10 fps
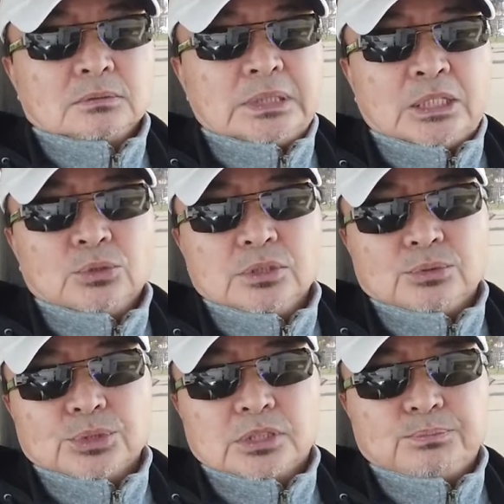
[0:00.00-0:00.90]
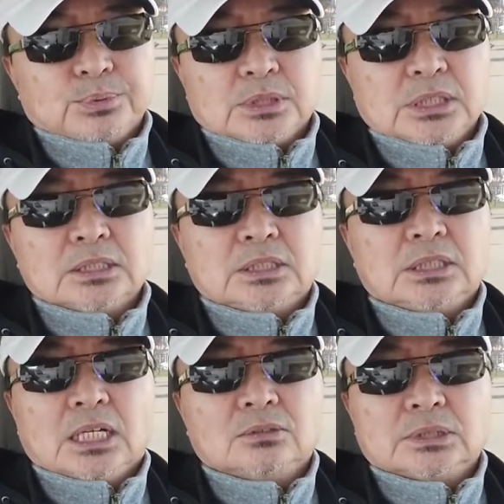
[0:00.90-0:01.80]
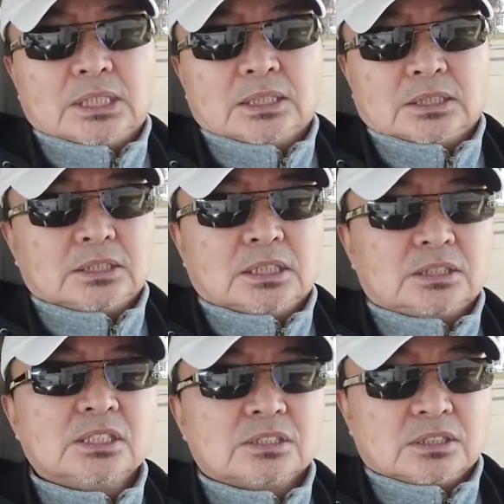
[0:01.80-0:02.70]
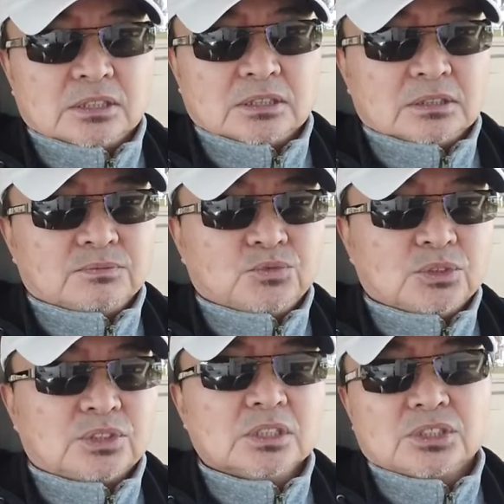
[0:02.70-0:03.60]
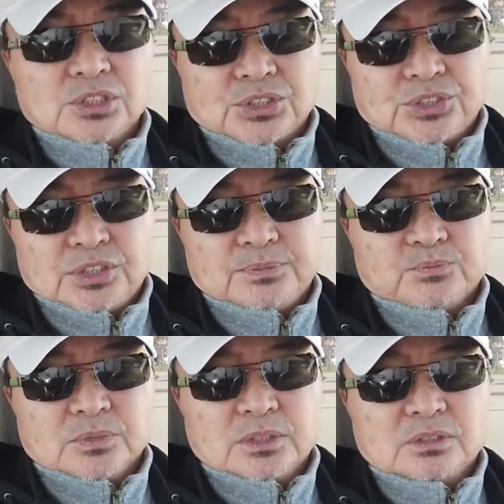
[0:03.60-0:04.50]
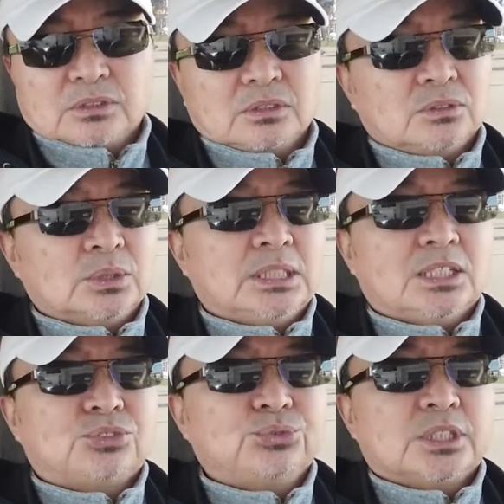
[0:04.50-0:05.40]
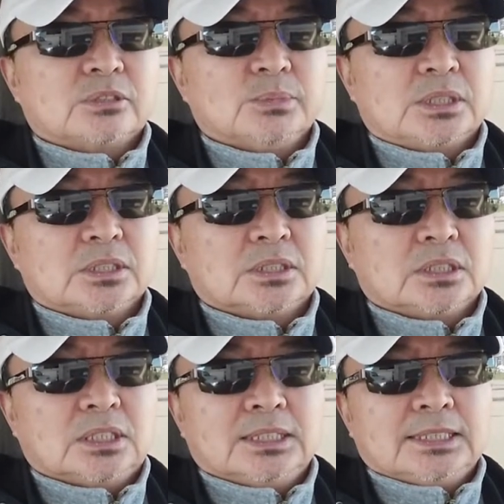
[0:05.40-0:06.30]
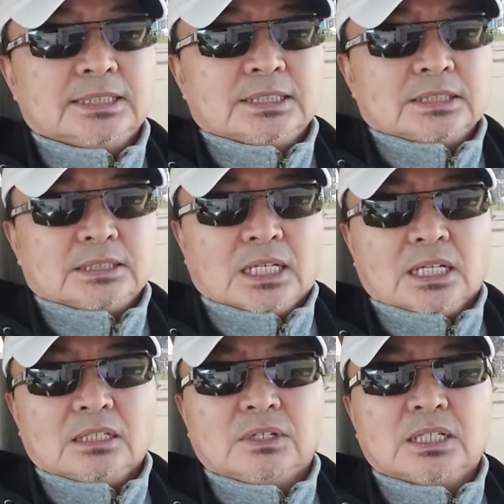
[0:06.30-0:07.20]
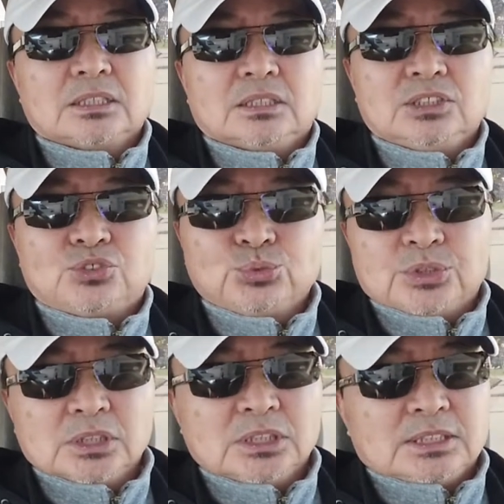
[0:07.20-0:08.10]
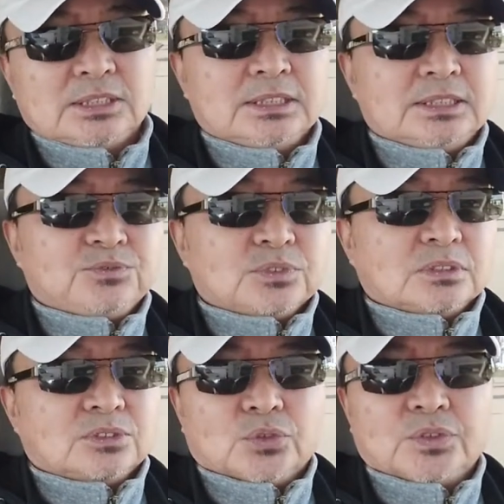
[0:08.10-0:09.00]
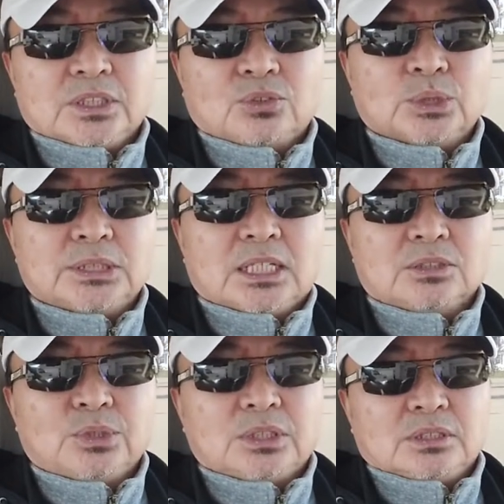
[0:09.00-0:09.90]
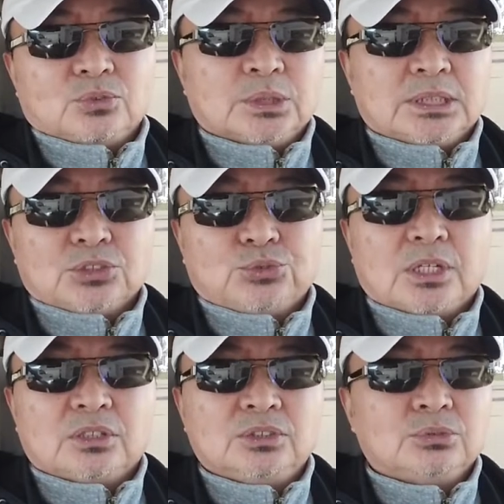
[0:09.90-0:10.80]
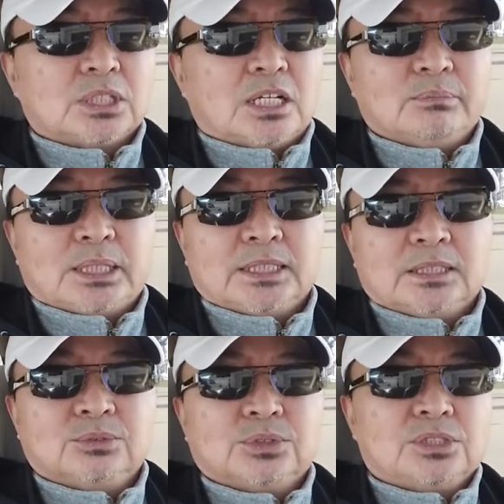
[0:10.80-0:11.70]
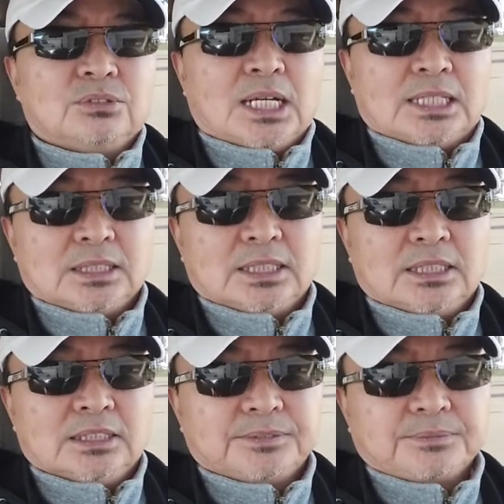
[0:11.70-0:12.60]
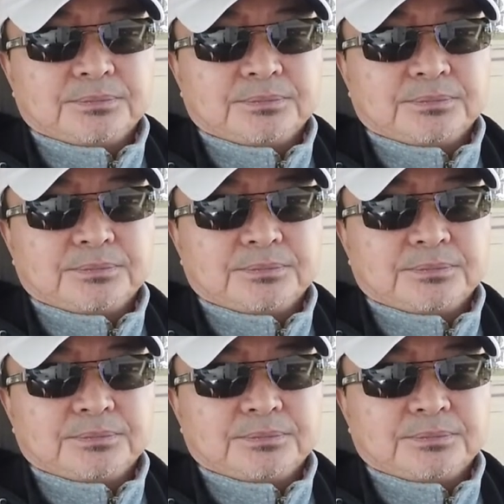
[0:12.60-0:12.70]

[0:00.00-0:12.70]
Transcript: 美国的股市不是像其他国家的似的，政治政策是国家出个什么政策，央行往里头一注资，所谓的国家队、国家选手一入场，把这个股市就拉起来了。